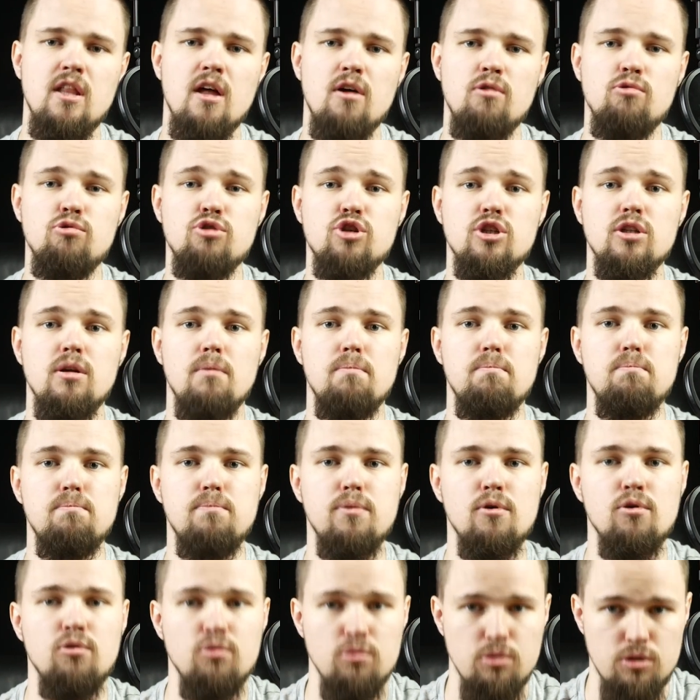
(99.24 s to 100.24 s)
нарушена
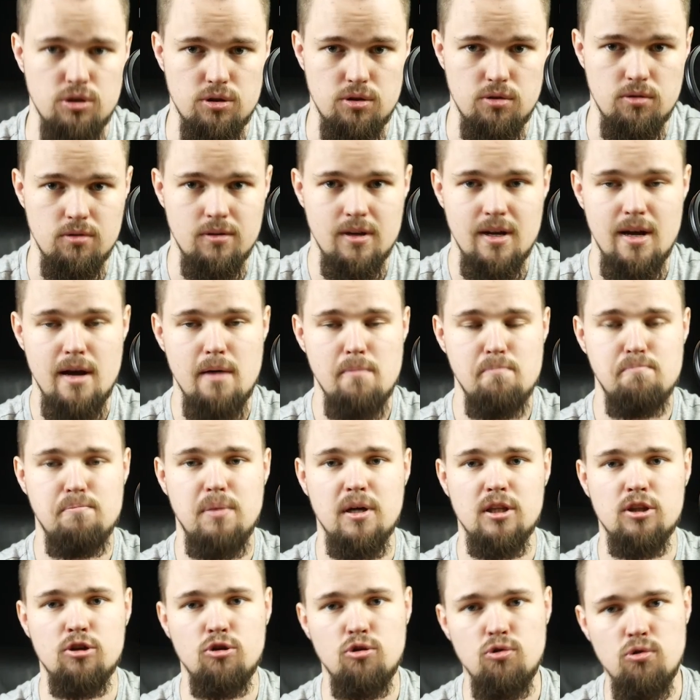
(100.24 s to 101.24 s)
полностью.
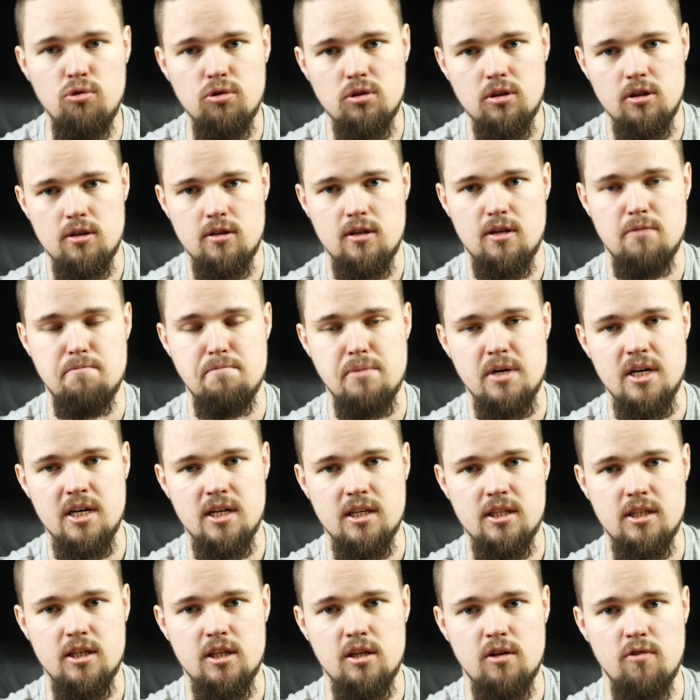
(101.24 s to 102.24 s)
Подход к
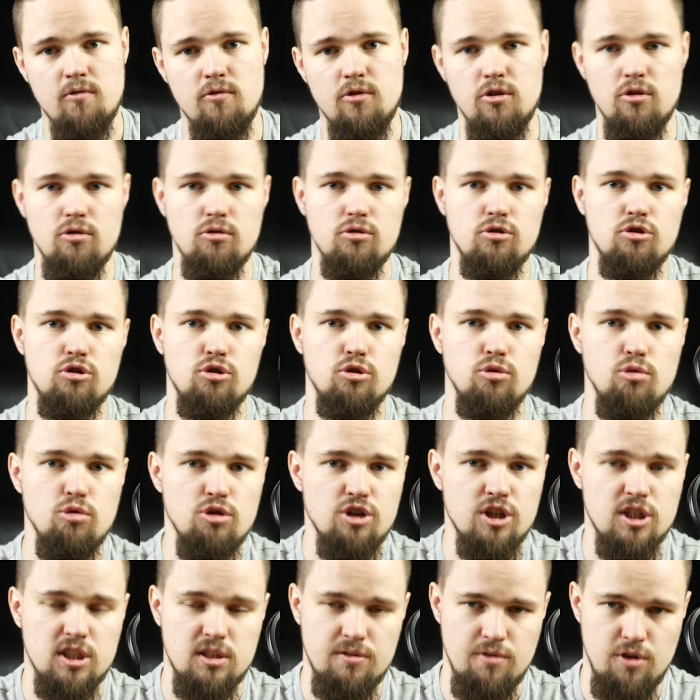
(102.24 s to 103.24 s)
проектированию
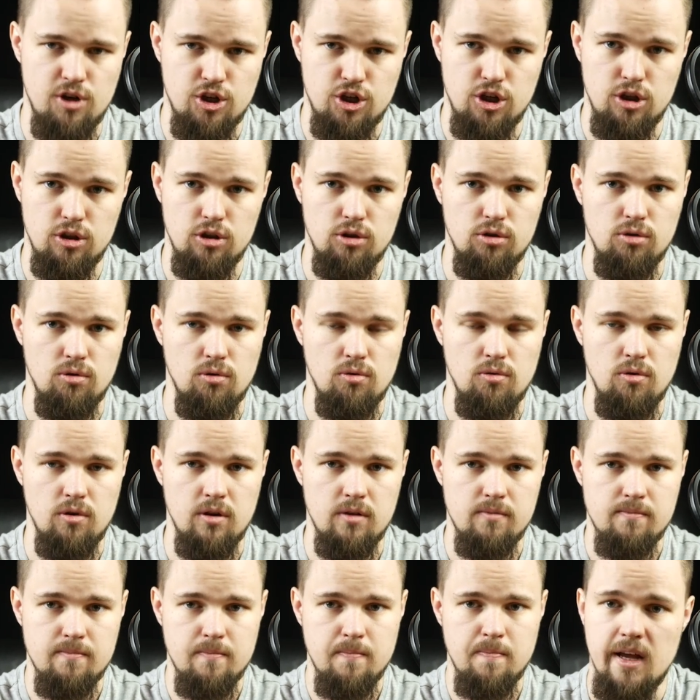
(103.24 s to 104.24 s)
тоже совершенно другой
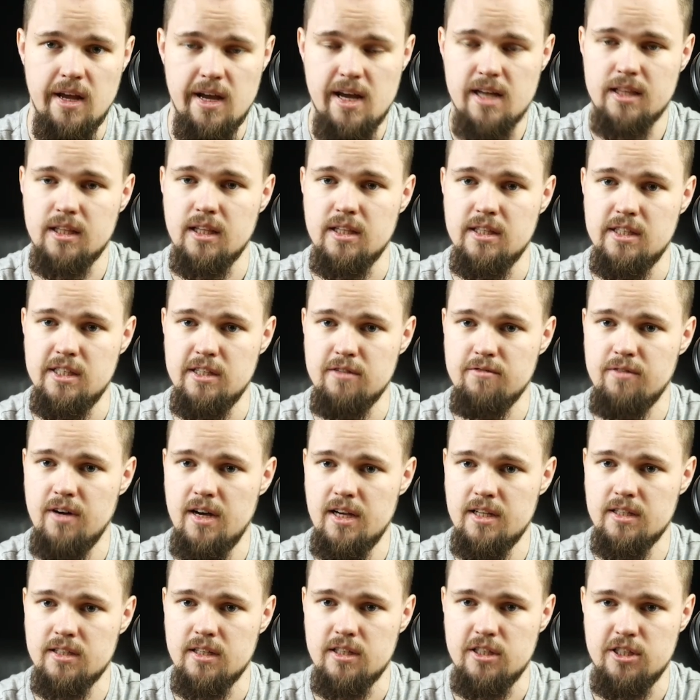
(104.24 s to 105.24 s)
этот
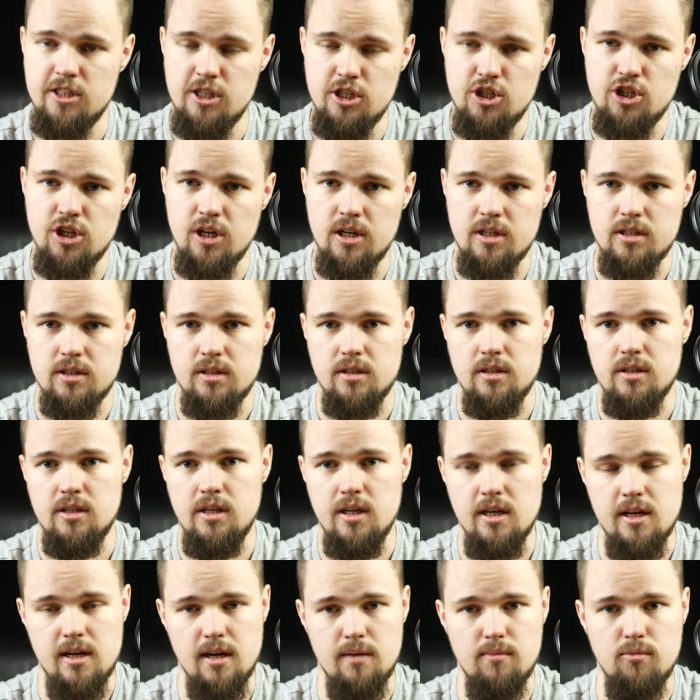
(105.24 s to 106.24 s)
девайс сейчас
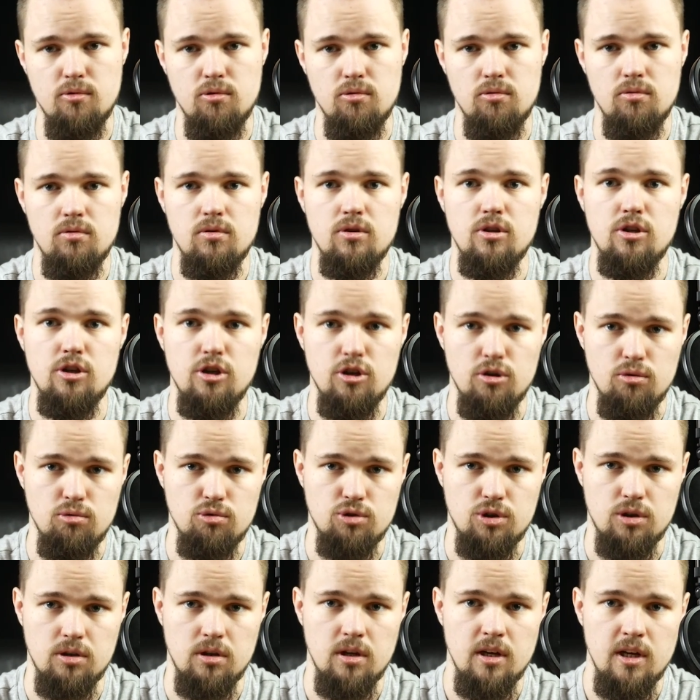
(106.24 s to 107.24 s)
никому не
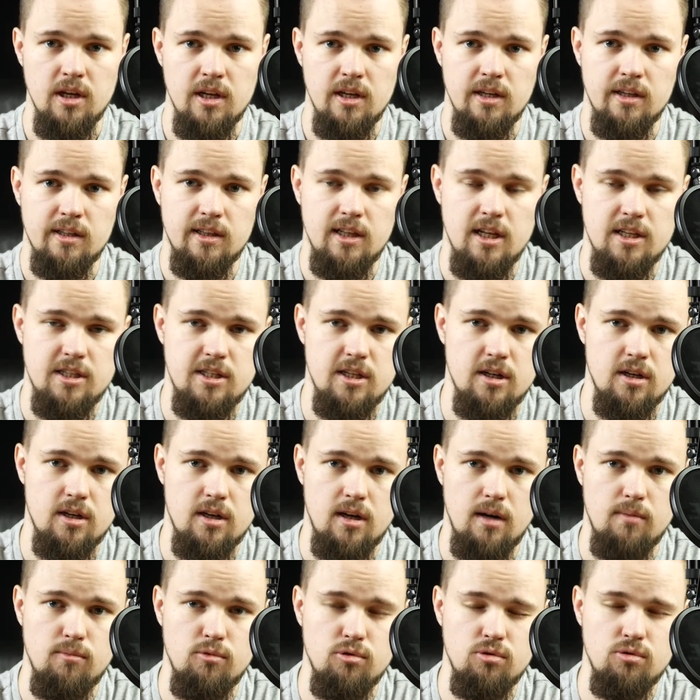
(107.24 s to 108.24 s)
нужен. Для тех,
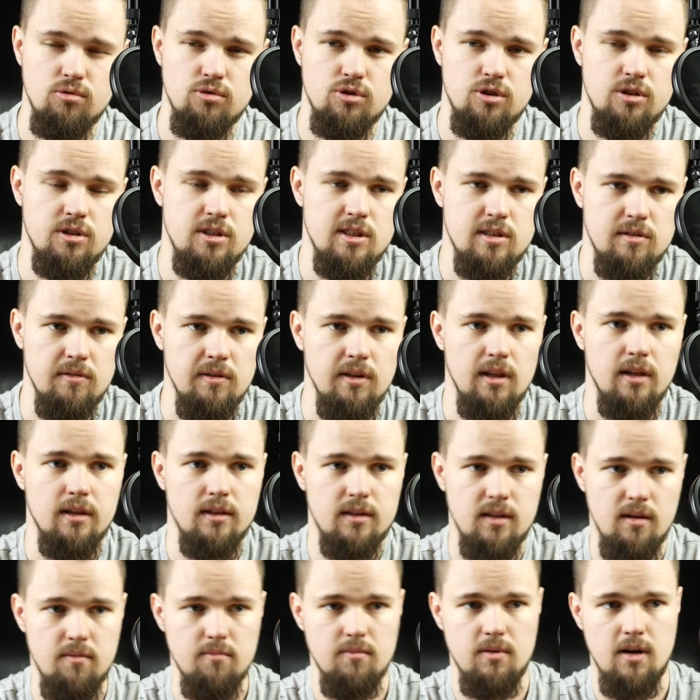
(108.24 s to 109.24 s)
кому нужен действительно
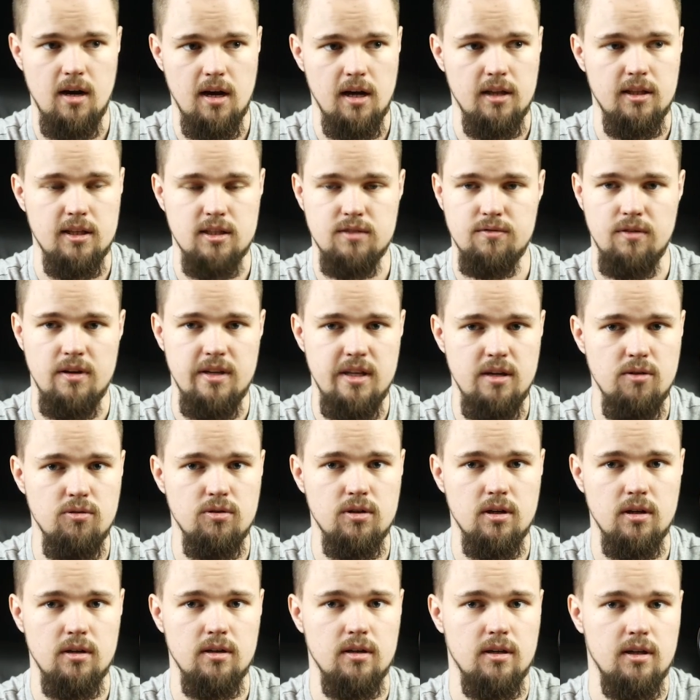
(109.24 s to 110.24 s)
там какая-то
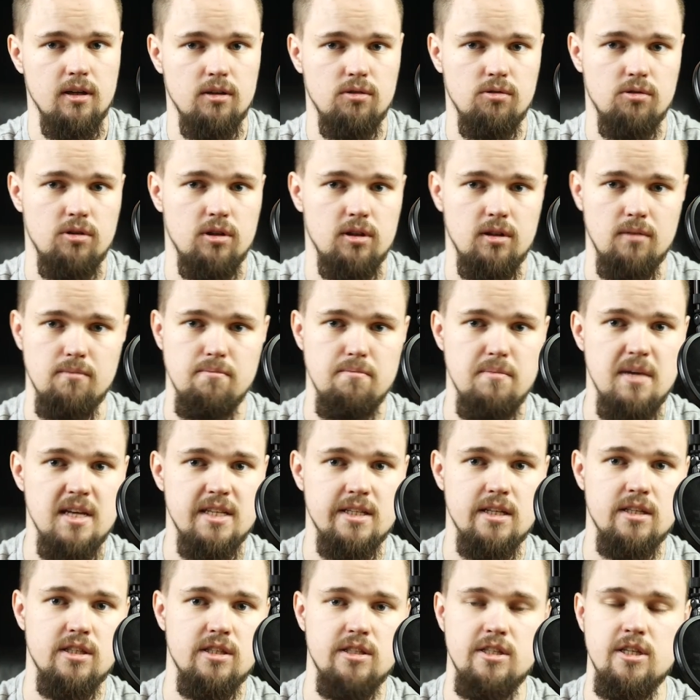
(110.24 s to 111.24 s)
звонилка, которая там
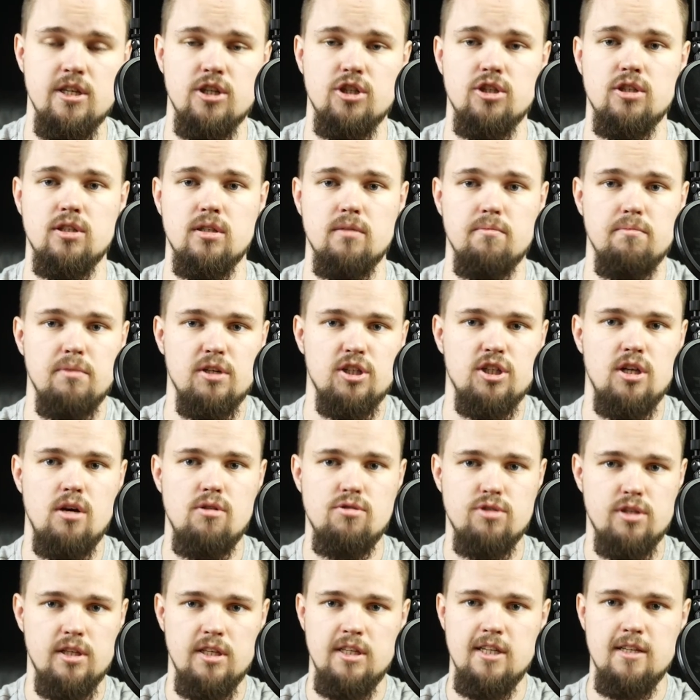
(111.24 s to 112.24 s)
месяц держится,
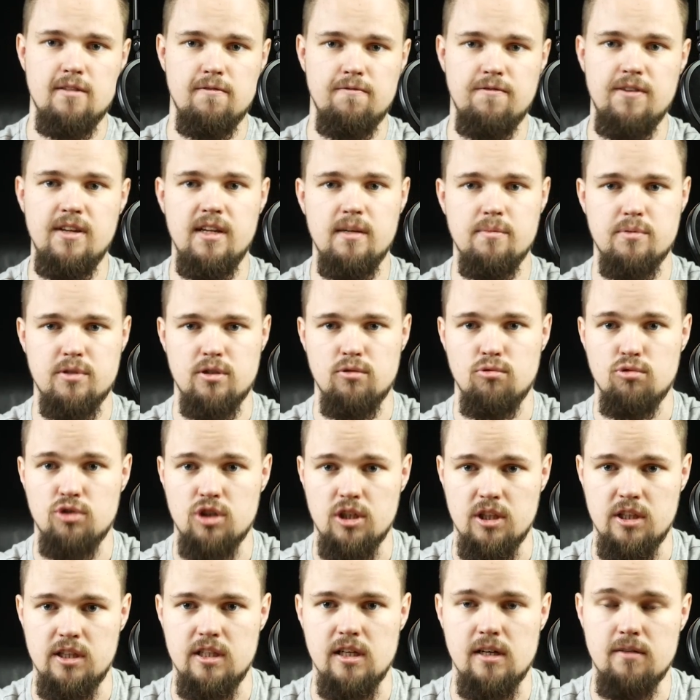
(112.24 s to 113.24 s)
пожалуйста, есть Philips
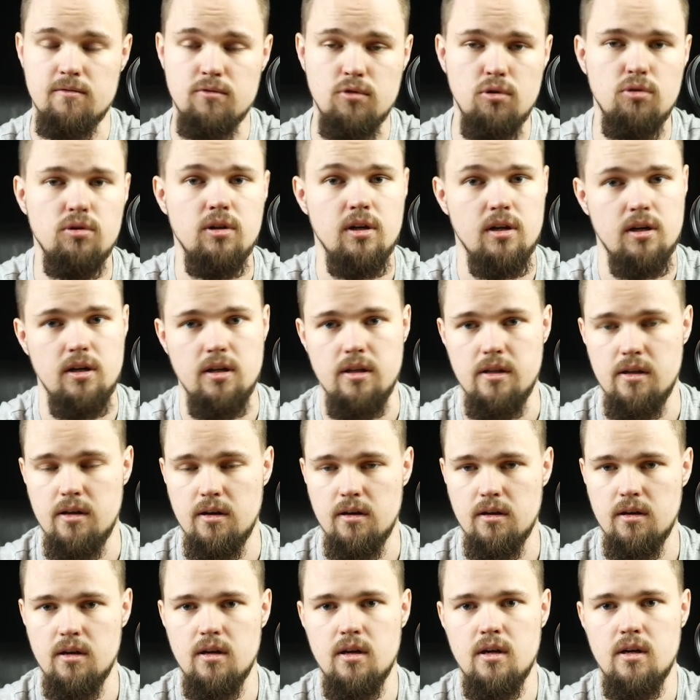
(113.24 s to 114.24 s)
уже давно на
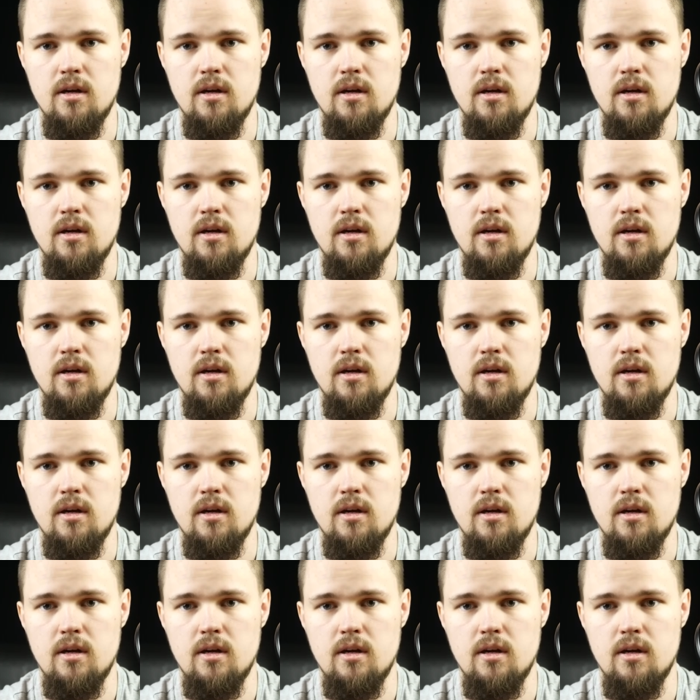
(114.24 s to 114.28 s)
рынке.